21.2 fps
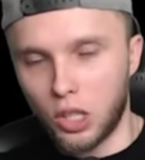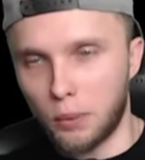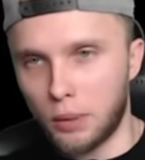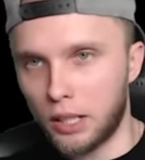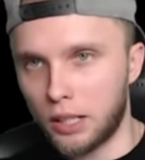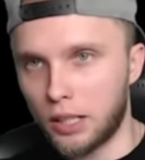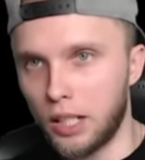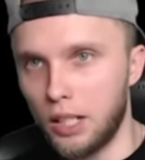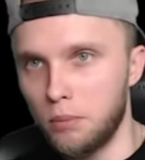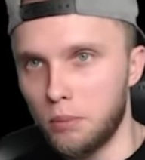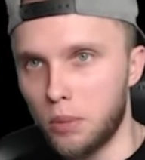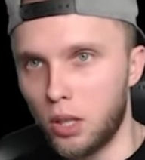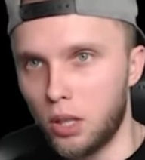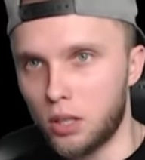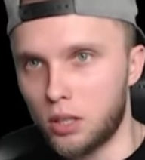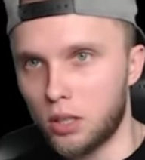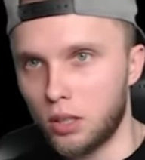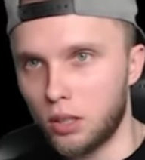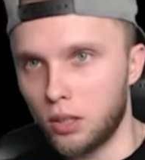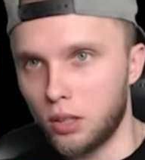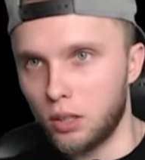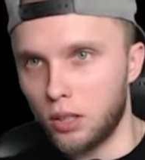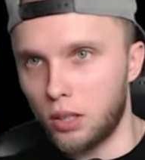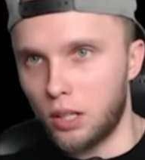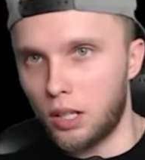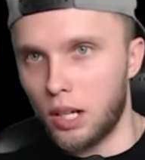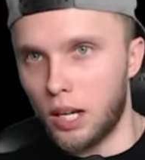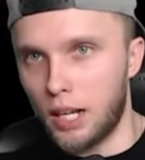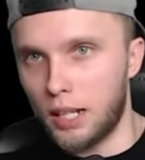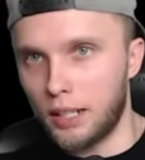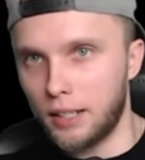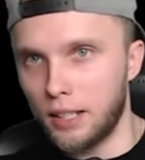Dobra, ten boss...
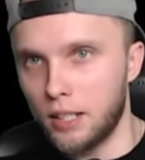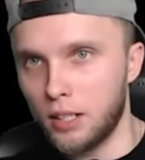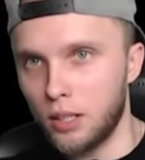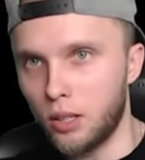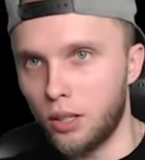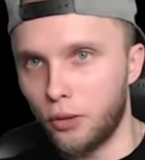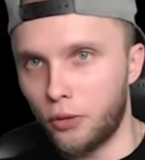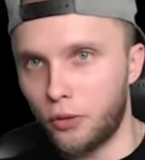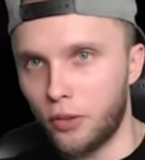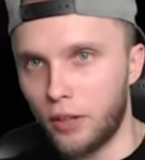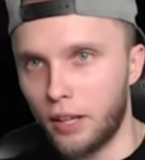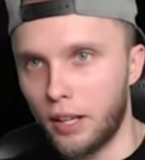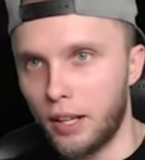Guardian of